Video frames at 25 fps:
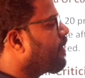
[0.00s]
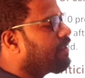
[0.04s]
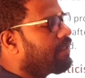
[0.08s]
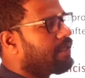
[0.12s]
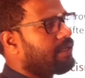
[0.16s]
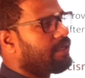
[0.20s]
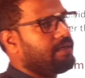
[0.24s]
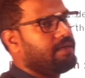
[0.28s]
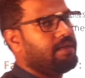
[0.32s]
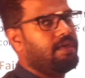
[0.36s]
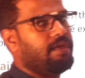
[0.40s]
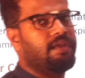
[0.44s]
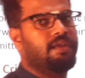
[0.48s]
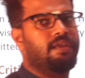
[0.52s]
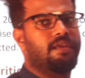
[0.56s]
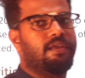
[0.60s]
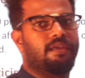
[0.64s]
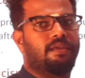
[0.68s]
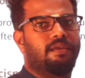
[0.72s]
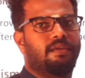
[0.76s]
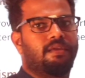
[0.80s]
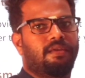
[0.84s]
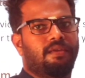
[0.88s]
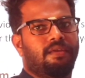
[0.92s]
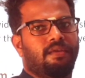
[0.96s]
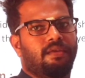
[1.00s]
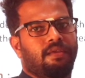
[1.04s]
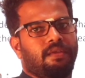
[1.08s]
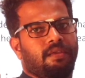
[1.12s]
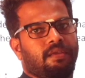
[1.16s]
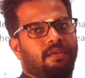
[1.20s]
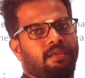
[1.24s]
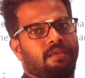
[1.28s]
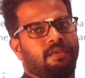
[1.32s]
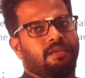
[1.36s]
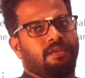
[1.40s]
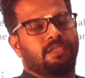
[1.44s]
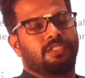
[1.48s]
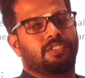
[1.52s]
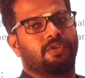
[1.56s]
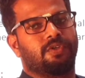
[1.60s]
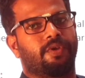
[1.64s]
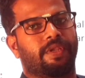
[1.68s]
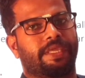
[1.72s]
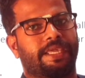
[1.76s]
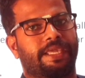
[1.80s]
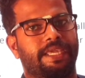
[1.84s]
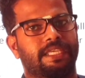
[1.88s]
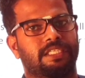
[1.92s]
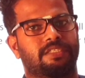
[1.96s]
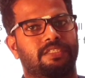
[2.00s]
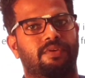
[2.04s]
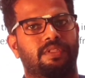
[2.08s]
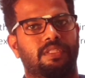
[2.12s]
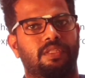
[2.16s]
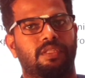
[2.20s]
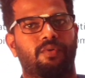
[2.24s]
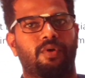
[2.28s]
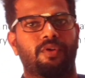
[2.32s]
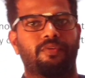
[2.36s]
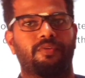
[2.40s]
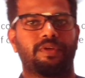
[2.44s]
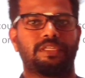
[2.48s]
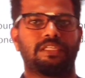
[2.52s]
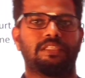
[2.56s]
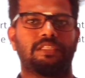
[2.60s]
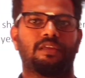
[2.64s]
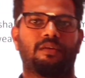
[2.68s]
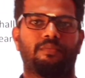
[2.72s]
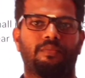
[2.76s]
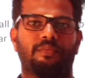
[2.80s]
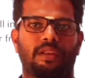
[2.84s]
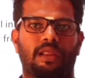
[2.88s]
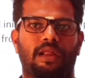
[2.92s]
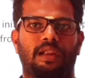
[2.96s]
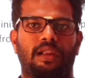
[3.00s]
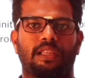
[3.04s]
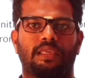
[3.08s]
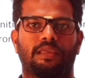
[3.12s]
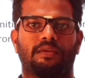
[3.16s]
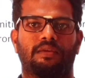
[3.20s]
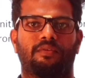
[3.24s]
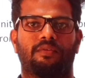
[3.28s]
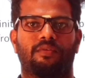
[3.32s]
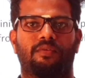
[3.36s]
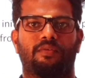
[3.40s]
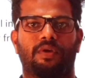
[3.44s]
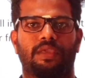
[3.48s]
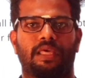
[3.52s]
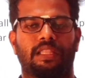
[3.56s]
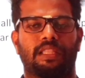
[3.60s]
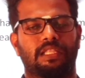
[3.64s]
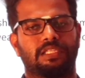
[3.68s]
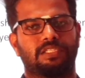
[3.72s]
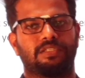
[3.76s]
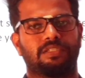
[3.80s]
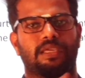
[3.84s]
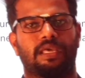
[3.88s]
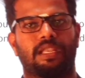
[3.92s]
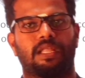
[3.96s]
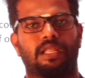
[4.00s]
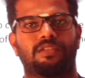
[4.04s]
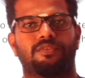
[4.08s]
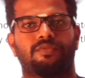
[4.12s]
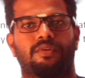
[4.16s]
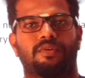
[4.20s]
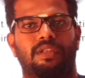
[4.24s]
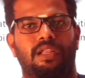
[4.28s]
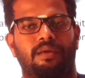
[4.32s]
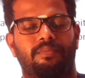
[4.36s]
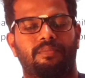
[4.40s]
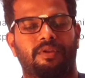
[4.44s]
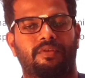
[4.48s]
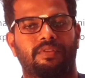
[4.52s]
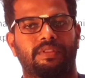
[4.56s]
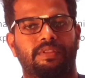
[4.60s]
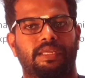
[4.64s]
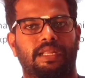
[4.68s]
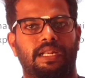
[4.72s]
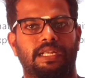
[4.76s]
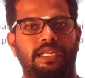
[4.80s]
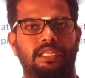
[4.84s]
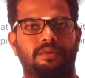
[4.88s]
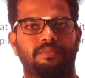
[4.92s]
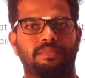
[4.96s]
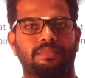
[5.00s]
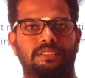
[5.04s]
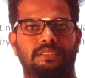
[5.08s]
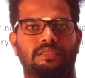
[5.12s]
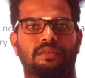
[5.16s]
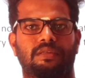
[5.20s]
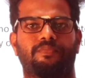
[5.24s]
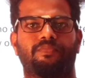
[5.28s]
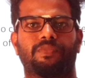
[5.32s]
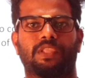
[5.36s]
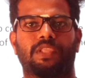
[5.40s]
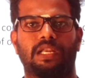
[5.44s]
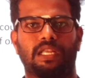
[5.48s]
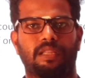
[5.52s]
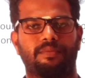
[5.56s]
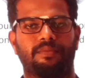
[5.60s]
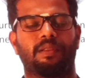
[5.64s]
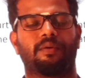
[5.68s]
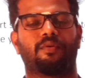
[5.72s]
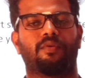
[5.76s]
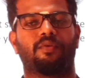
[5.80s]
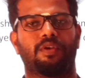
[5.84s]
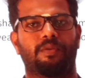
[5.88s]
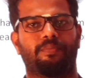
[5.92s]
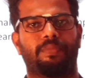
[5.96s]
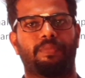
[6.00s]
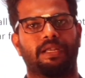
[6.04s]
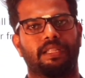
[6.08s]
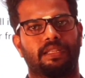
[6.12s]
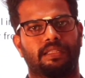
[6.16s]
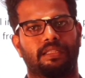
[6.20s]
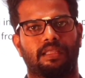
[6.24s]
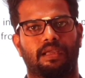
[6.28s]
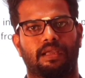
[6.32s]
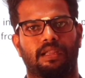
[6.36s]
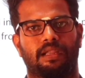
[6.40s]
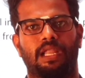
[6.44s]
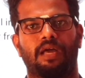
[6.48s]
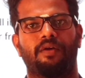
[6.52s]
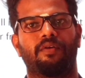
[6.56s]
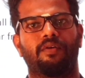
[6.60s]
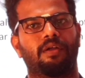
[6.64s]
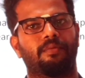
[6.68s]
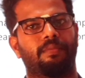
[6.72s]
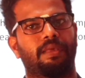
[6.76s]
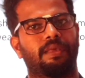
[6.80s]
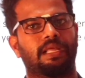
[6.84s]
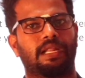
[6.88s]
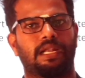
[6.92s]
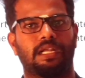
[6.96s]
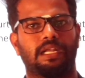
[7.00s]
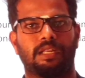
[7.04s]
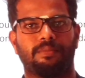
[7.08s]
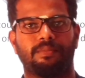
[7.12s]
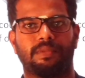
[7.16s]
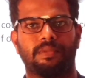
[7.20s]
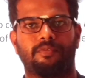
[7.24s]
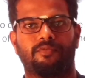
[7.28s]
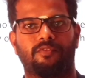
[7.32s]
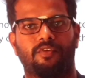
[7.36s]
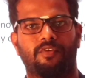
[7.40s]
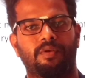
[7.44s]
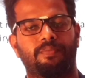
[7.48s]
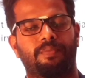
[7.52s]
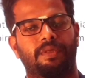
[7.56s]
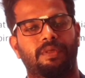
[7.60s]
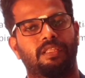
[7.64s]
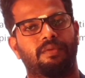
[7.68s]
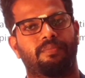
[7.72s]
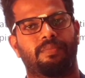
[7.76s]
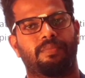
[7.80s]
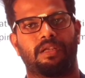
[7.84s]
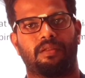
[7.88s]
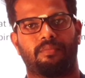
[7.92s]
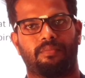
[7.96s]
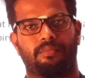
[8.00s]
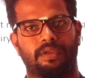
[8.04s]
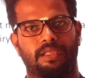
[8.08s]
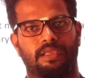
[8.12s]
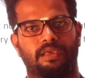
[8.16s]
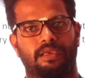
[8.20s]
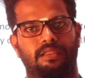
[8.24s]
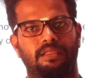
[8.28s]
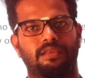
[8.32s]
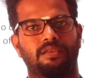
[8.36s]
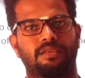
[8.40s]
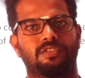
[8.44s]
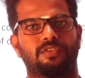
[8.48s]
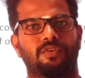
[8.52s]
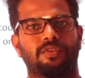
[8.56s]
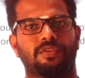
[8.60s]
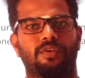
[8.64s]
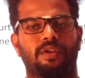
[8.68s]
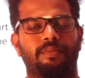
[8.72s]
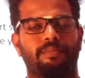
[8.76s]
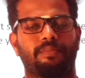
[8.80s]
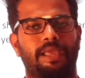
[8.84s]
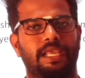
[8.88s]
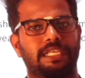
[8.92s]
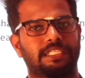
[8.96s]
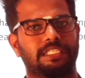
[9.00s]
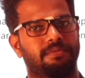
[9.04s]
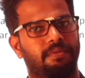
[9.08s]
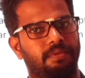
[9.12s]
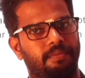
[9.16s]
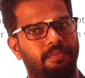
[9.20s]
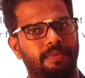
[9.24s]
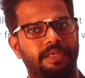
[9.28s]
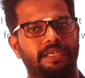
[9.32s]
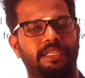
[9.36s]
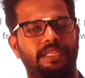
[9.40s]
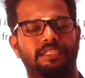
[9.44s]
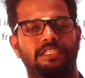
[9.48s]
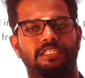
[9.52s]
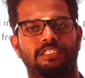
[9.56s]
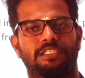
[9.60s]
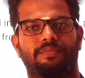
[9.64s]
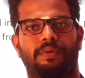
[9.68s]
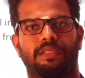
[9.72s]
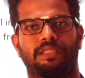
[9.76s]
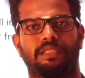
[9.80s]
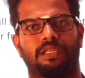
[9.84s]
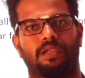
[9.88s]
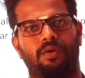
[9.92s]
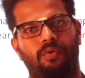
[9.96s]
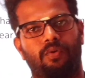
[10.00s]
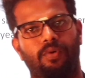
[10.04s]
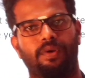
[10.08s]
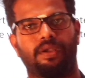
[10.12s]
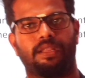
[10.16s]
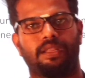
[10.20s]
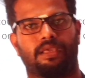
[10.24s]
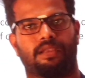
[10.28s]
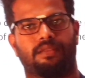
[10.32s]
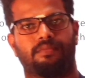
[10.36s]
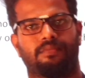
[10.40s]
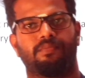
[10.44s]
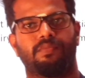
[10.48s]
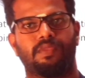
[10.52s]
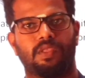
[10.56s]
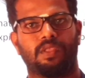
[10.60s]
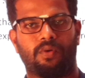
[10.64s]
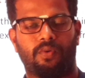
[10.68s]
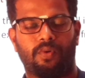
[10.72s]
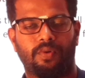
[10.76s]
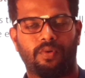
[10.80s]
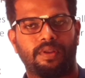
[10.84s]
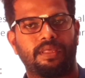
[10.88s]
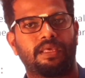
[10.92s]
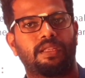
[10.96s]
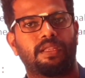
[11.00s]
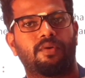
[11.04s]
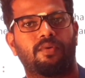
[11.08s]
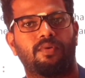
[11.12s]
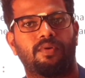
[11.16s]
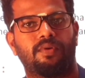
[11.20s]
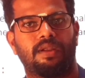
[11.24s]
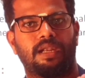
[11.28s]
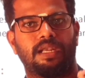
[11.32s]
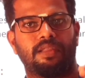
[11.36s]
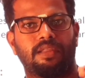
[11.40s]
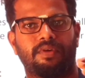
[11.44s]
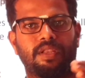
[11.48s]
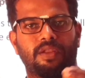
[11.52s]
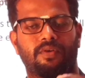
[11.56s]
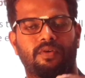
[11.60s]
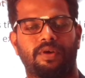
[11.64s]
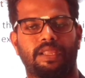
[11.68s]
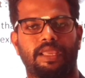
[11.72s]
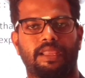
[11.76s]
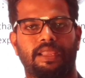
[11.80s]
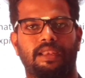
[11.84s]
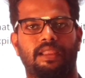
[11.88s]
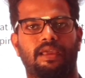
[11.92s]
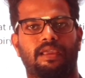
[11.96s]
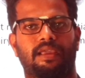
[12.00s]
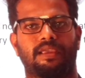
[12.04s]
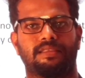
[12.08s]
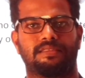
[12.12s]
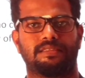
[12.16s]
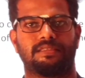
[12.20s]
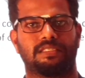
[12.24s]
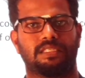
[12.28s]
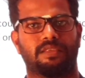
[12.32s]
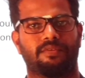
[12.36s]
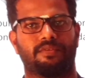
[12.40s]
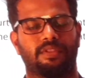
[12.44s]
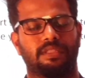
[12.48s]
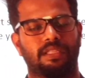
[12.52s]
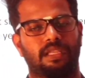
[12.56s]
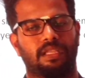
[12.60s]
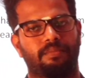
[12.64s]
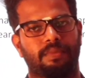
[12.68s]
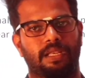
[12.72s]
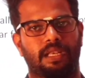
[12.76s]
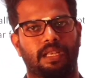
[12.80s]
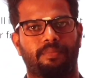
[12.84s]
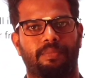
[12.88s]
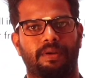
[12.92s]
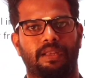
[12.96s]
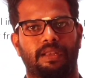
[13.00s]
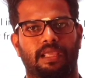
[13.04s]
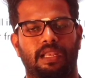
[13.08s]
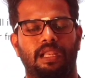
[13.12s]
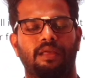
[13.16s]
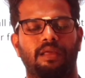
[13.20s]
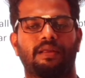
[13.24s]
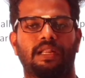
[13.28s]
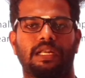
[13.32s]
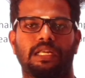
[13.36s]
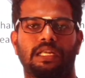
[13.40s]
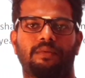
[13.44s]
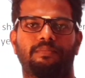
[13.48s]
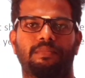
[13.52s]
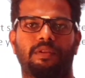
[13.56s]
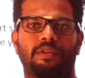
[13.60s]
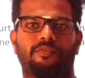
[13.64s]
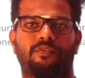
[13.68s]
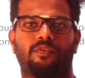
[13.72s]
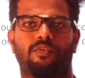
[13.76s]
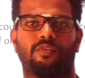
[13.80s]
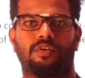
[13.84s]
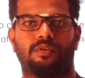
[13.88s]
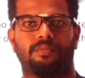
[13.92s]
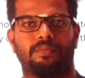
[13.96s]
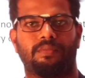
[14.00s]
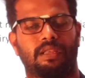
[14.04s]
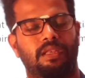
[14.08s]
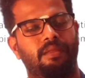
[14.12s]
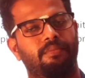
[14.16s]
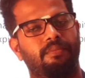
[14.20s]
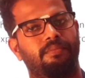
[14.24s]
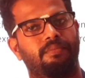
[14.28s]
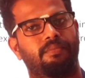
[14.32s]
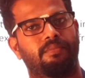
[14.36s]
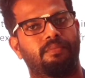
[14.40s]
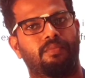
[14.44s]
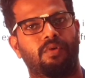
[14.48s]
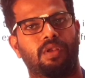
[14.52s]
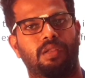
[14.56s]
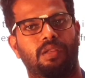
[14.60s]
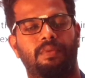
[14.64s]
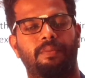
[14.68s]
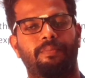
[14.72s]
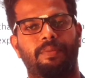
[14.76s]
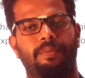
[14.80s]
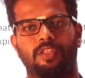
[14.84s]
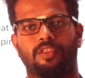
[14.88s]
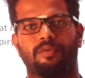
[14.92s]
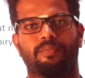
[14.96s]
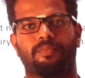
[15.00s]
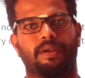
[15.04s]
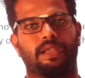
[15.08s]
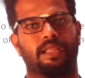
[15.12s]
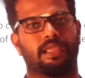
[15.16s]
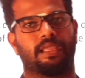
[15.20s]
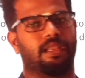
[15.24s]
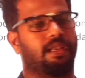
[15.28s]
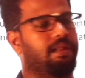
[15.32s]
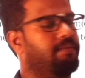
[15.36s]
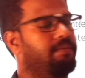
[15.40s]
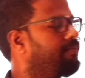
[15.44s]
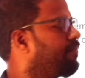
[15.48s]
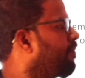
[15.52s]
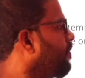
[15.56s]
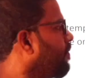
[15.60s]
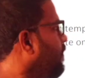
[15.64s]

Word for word: பார்த்தீங்கன்னா ஸோ ஒரு கேஸ் வந்து ஒரு வருஷத்துக்கு முன்னாடி யாராச்சும் யாராச்சும் ஒரு நபர் வந்து கண்டெம்ட் கண்டெம்ட் ஆஃப் கோர்ட் பண்ணியிருந்தாங்கன்னா அவங்க மேலே கண்டெம்ட் ஆஃப் கோர்ட் பதிவு பண்ண முடியாது ஸோ இதோட மேக்ஸிமம் லிமிடேஷன்ஸ் பார்த்தீங்கன்னா ஒன் இயர் ஒன் இயருக்குள்ளாடி வரக்கூடிய எல்லா கேசஸை வந்து நம்ம என்ன பண்ணிக்கலாம் கண்டெம்ட் ஆஃப் கோர்ட் மேலே மூலமாக பதிவு பண்ணிக்கலாம்